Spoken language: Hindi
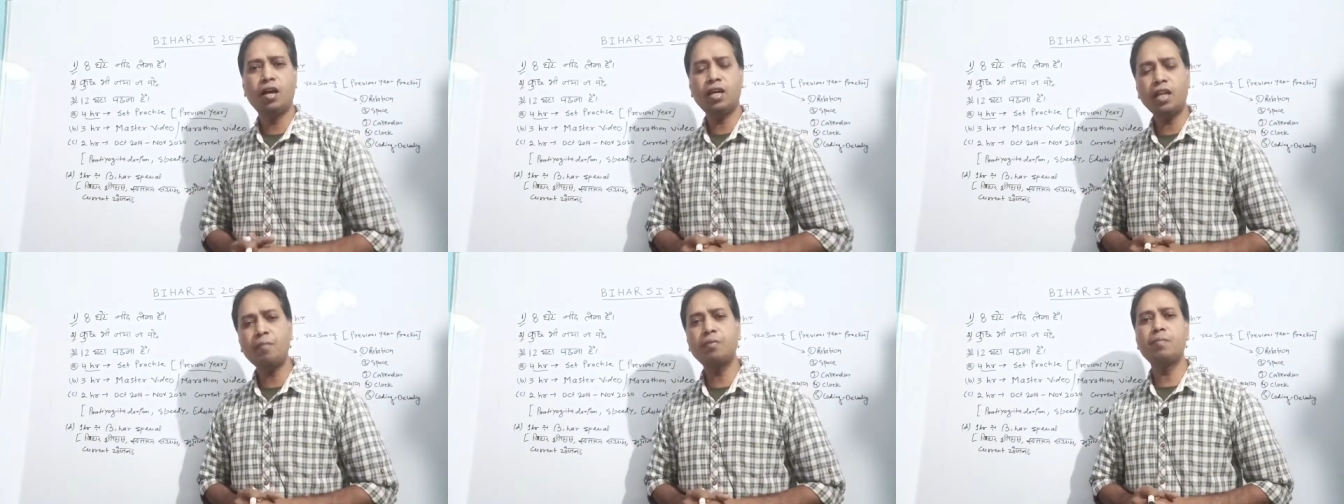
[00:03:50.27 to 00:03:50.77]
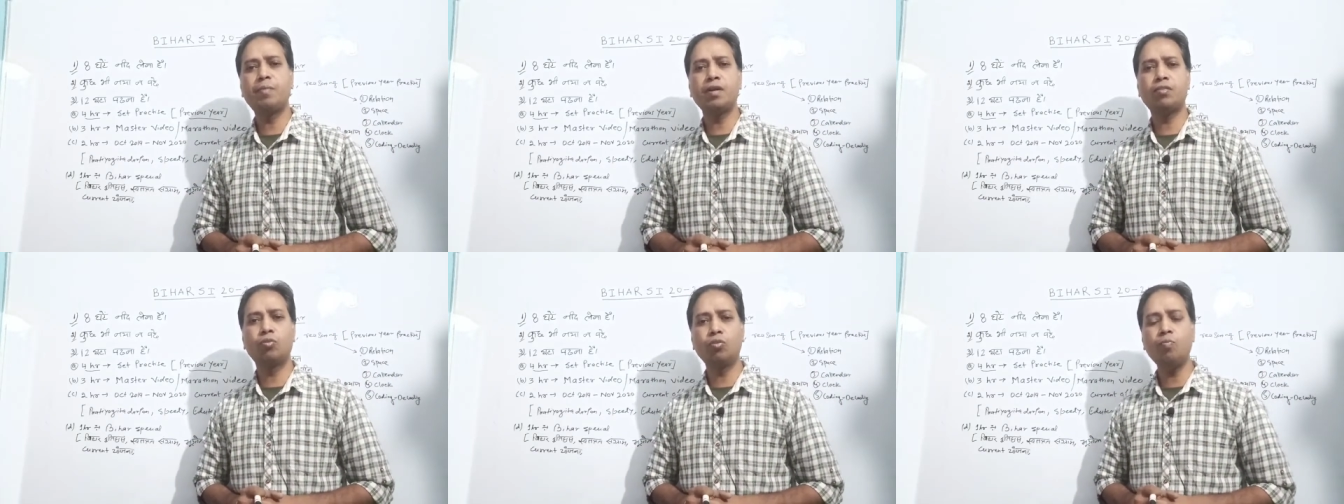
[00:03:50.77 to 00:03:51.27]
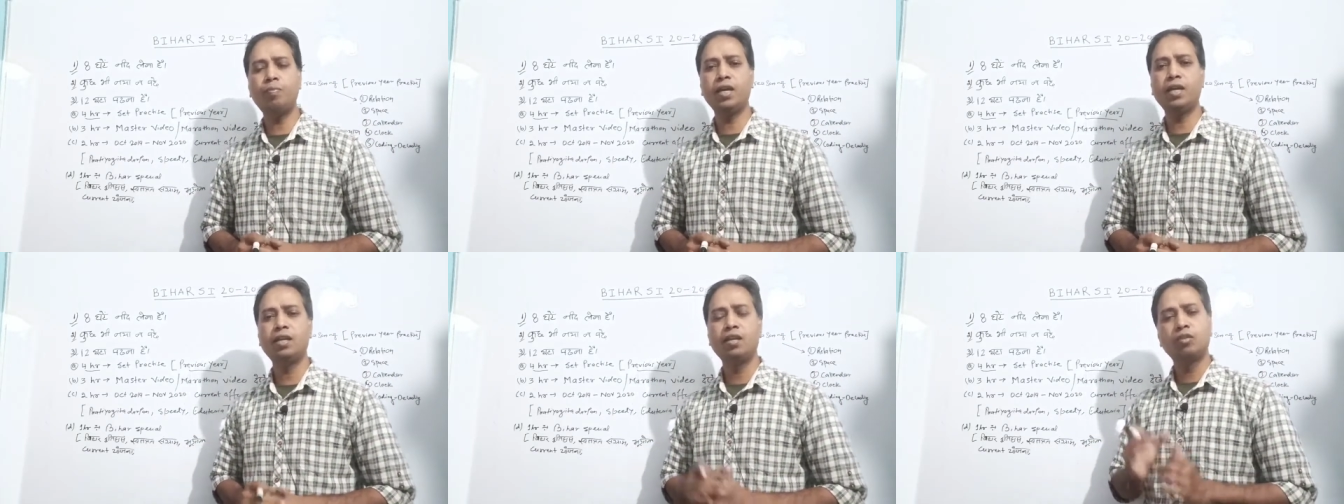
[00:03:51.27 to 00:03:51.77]
अगर आपके पास ग्रुप
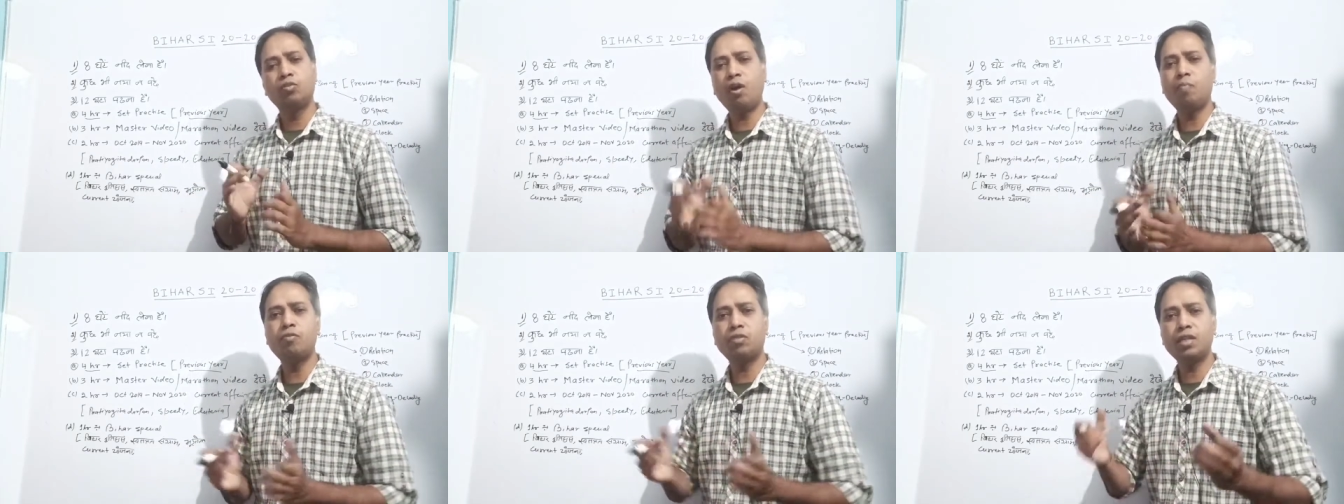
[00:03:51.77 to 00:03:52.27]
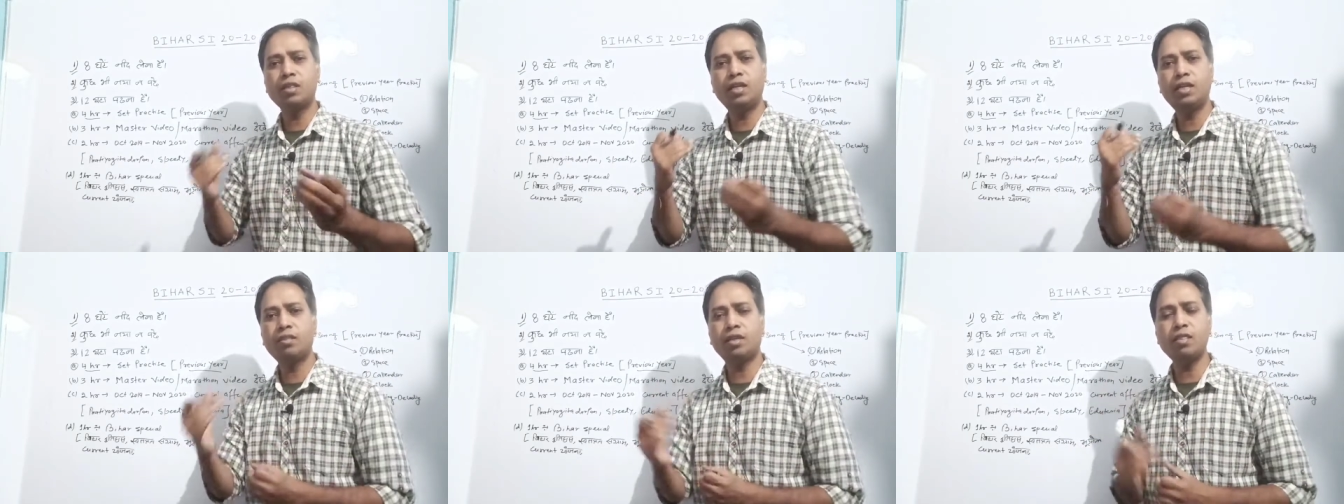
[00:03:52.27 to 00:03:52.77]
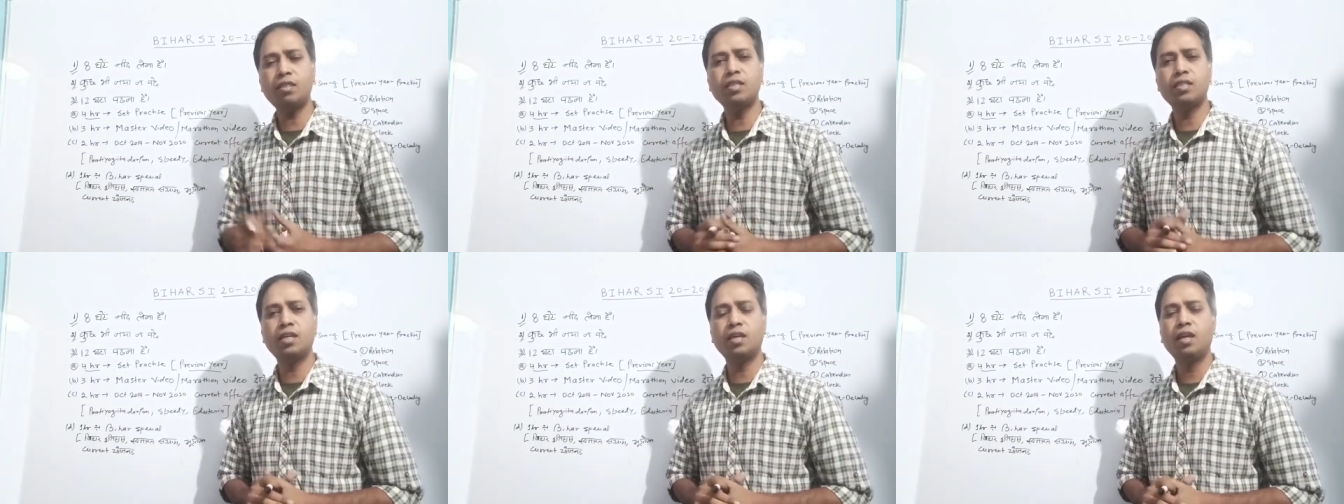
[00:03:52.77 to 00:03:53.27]
है तो आप उसके साथ डिस्कस
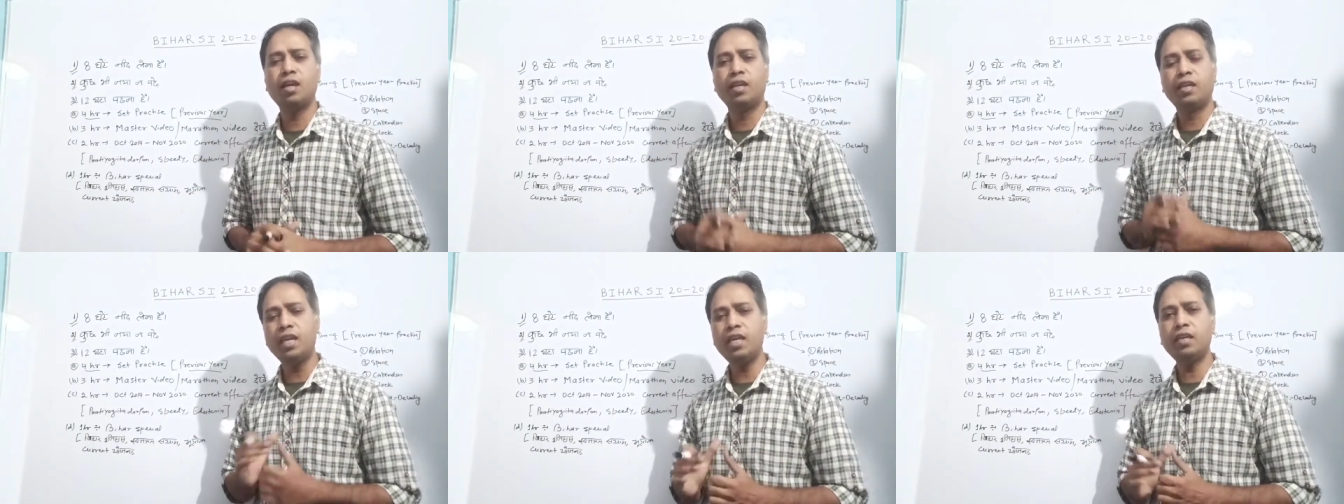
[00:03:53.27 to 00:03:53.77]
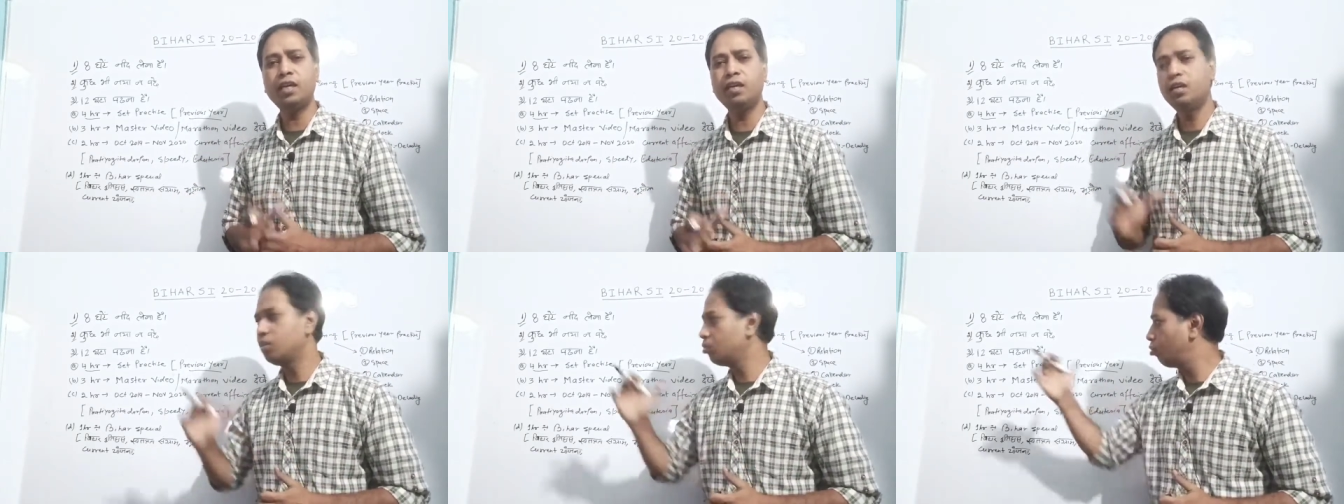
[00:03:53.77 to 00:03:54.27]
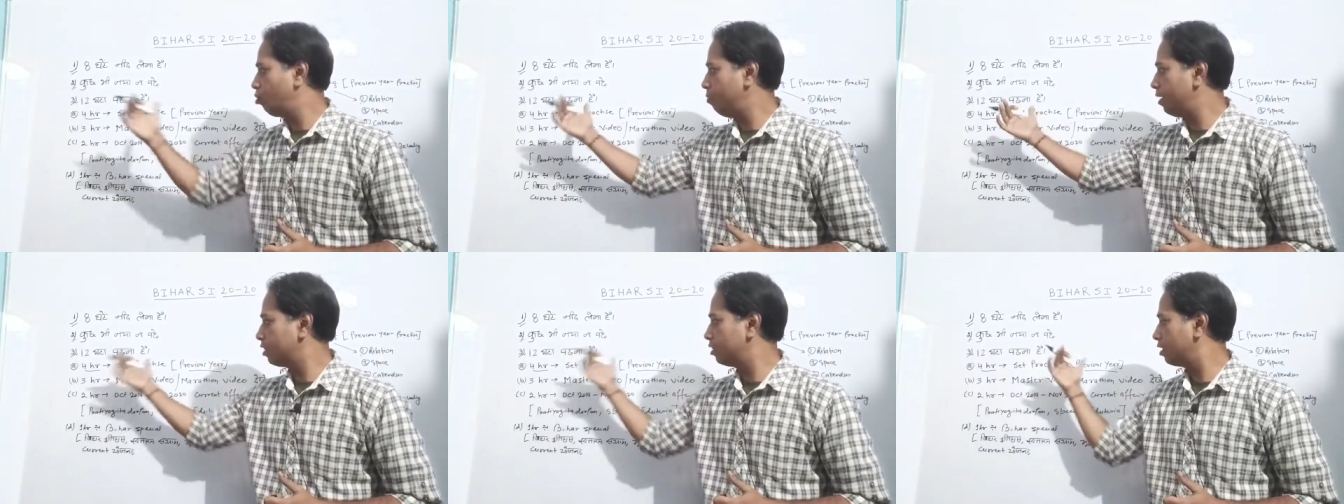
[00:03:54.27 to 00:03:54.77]
कीजिए नहीं है तो कोई
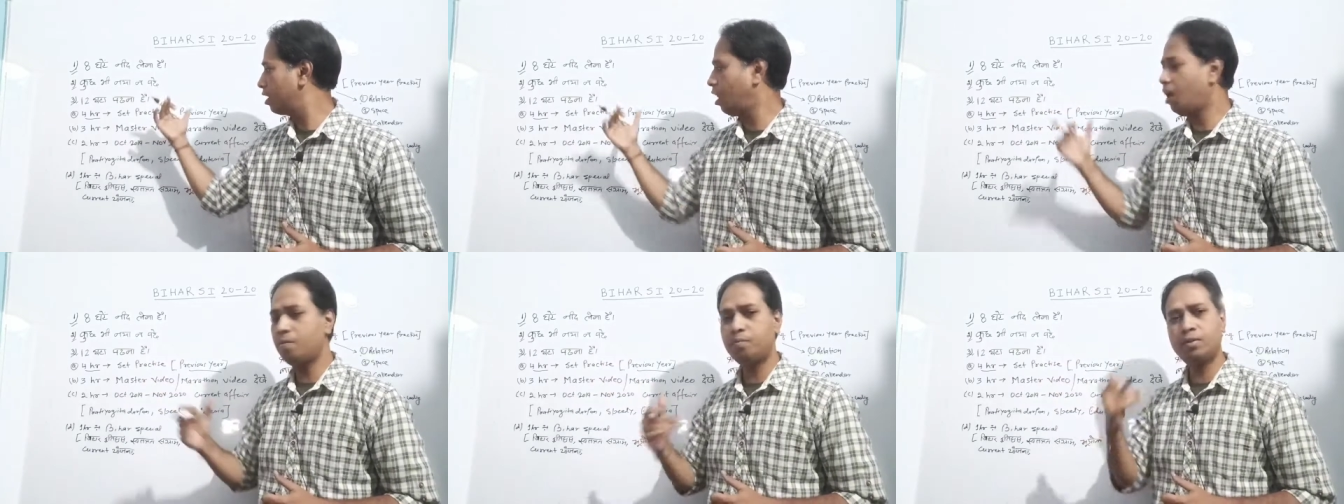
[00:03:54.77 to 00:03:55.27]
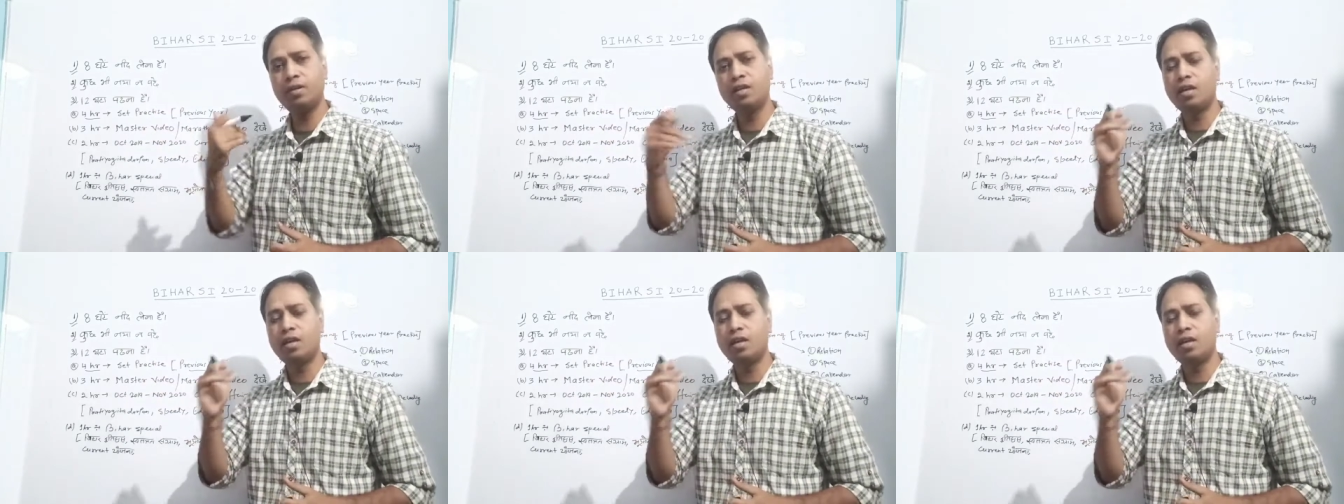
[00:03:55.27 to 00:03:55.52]
बात नहीं आप